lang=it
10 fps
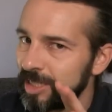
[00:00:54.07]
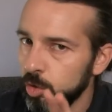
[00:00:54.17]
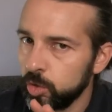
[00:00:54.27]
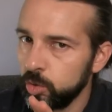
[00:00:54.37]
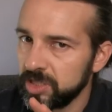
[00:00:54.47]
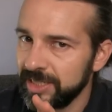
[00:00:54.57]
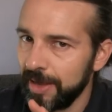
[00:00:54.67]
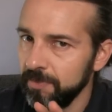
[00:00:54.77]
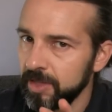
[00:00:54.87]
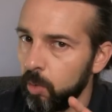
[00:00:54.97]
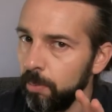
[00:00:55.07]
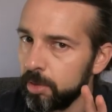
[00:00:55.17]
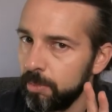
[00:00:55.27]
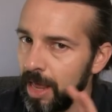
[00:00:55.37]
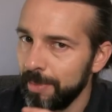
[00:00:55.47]
sottostante a un
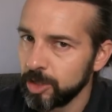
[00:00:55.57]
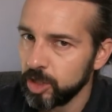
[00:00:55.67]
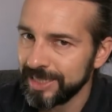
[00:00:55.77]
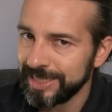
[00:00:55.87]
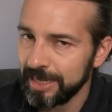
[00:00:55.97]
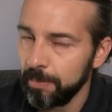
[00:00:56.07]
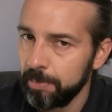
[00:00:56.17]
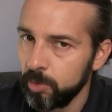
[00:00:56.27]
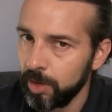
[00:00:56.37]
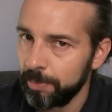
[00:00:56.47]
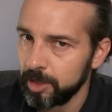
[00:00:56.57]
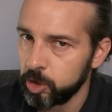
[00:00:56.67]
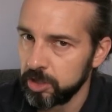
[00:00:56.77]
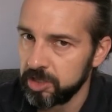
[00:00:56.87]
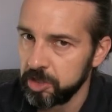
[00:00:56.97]
problema c'è sempre una
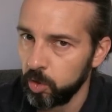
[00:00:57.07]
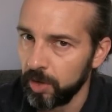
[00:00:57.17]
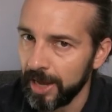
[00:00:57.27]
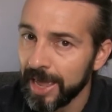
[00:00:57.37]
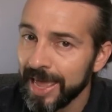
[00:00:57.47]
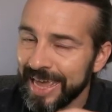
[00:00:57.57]
percezione